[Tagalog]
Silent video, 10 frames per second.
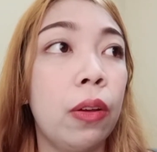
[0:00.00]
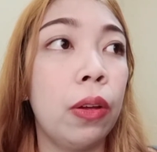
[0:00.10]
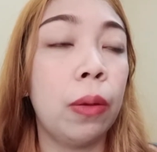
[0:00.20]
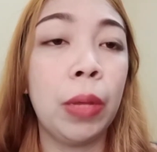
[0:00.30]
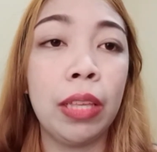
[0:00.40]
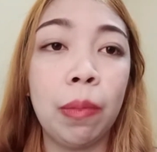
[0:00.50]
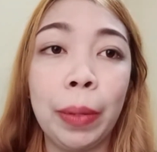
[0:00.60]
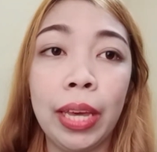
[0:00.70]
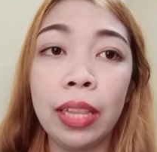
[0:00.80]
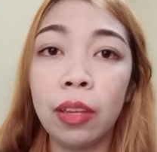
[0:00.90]
ng
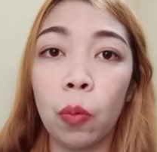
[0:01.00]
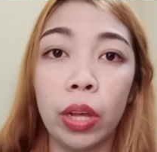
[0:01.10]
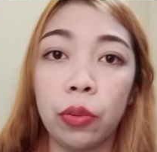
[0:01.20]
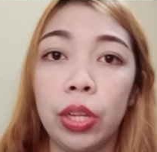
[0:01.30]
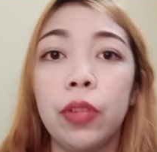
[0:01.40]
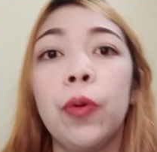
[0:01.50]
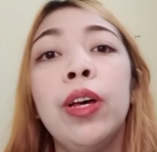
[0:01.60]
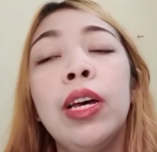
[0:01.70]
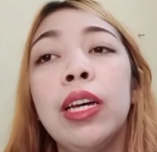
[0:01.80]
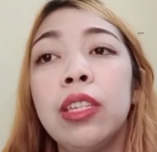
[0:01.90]
spaghetti, kung ano-ano.
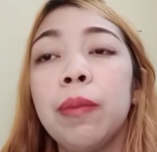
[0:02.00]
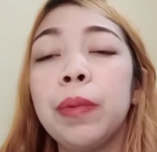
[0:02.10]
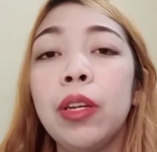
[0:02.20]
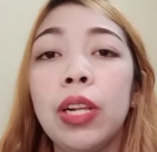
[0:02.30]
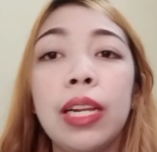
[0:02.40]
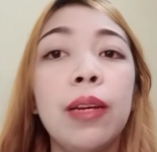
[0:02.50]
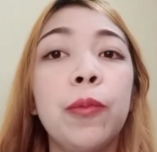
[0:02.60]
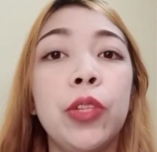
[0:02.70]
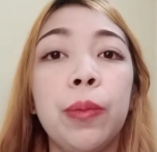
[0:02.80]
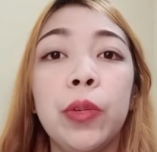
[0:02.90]
Siyempre, yung
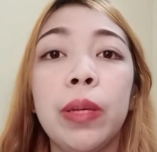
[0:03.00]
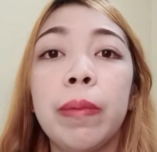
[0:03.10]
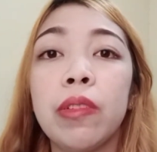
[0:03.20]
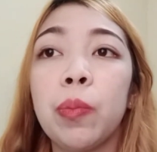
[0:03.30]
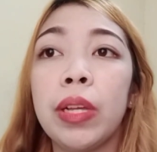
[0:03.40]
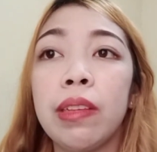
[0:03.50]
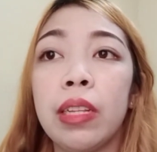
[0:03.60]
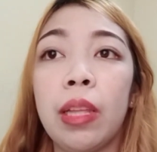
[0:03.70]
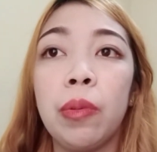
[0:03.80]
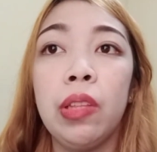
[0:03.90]
lalamunan mo, di ba,
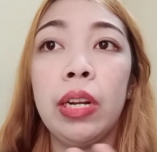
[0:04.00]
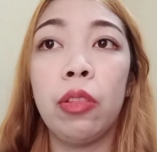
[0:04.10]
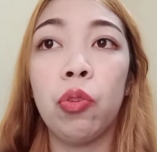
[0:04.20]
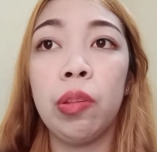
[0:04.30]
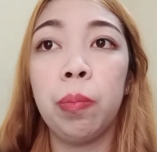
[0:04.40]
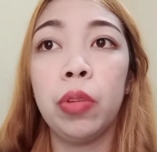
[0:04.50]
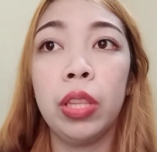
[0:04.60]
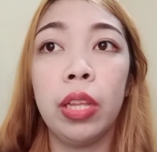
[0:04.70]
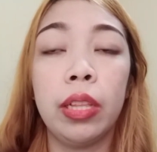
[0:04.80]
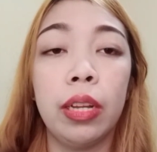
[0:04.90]
sumasakit. Tapos, diretso sipon
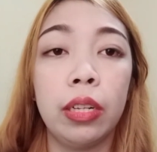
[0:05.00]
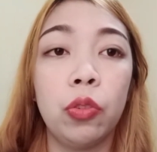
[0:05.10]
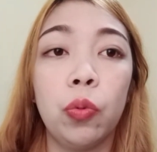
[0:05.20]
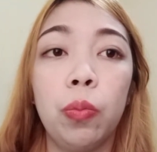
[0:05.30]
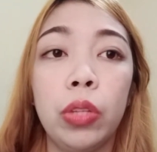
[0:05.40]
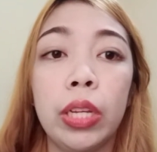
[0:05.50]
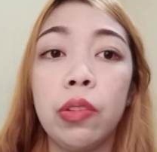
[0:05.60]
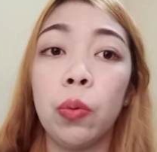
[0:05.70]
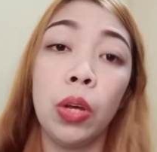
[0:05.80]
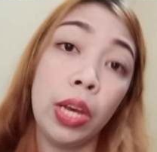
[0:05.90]
na, diretso ubo na.
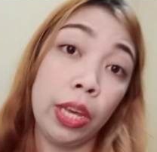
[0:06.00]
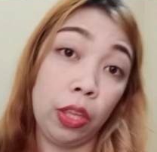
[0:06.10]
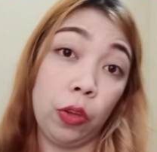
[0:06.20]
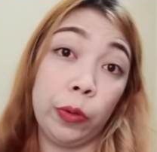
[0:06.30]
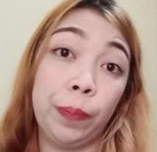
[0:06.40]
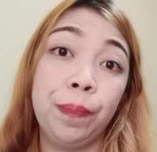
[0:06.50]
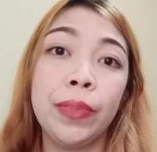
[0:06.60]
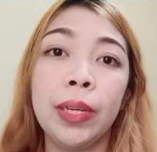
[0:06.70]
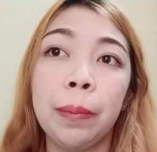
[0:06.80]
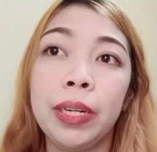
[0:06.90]
So, yun.
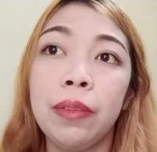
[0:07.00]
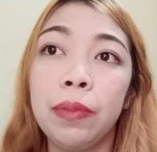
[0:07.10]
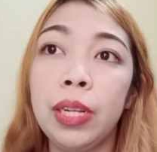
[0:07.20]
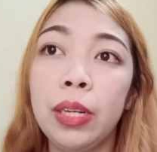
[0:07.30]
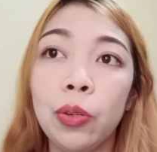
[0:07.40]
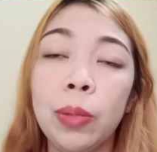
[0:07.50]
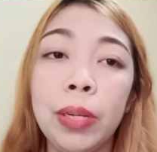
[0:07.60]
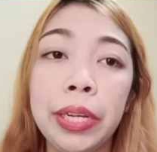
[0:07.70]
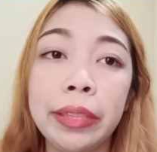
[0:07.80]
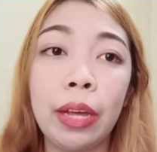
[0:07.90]
Parang feeling ko naman
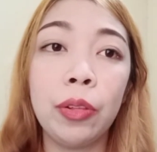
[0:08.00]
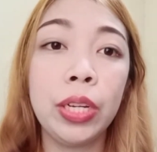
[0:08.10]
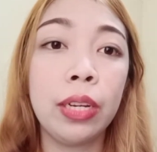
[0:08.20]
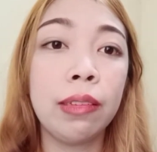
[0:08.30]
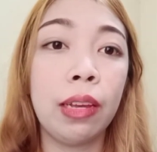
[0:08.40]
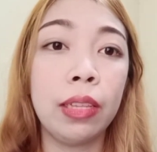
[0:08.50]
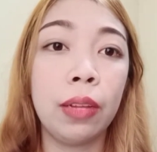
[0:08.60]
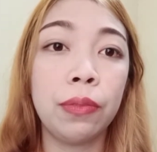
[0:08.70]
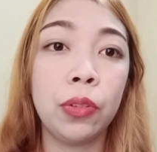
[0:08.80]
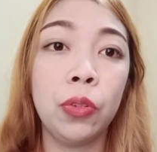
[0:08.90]
lahat tayo nagkasakit
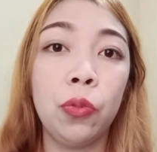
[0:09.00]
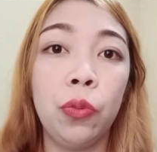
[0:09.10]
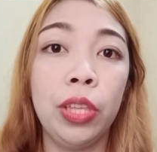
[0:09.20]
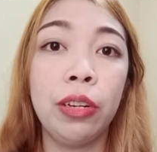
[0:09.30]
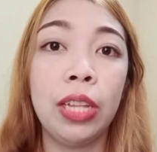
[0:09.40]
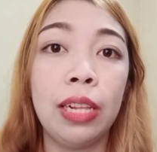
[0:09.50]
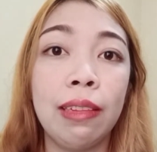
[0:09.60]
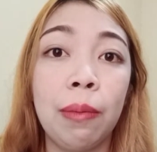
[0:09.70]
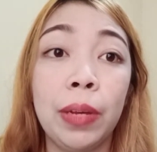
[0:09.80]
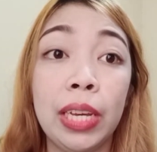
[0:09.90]
after New Year dahil
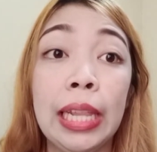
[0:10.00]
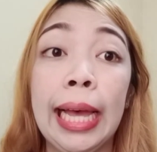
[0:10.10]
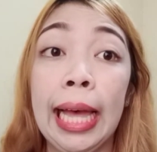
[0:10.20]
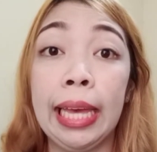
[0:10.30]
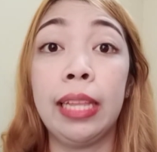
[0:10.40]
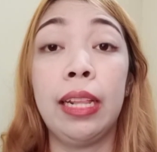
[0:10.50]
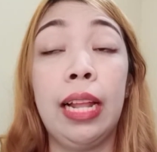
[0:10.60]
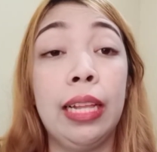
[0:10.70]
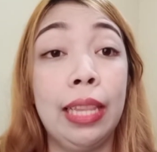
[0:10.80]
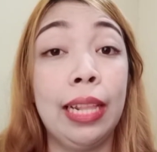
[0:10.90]
sa mga kinakain
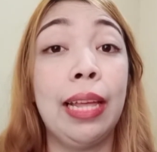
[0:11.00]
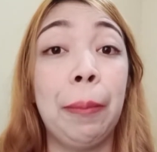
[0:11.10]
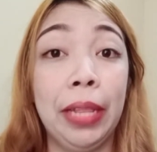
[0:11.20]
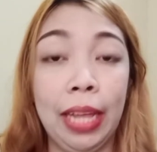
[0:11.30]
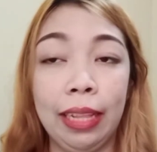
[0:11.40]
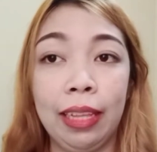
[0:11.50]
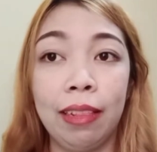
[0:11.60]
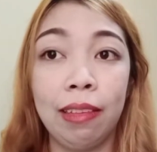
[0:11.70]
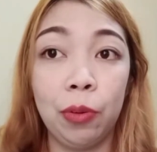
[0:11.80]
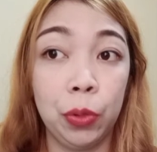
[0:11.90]
lang din naman natin.
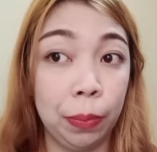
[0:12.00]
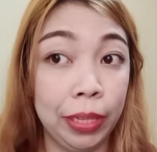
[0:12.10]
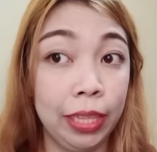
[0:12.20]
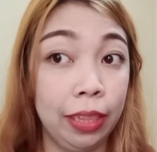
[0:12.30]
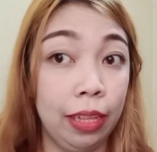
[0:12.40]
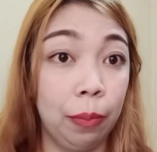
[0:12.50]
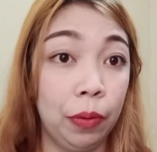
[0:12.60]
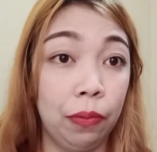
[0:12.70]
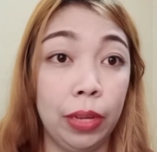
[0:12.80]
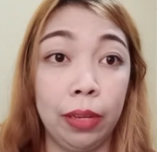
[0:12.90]
Siguro naman hindi
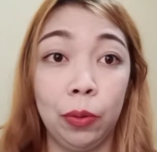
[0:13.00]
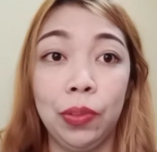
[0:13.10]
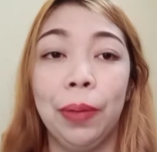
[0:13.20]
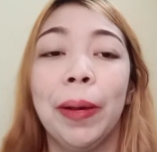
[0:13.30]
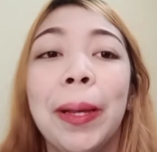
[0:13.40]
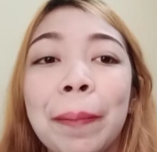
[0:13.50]
naman virus, di ba?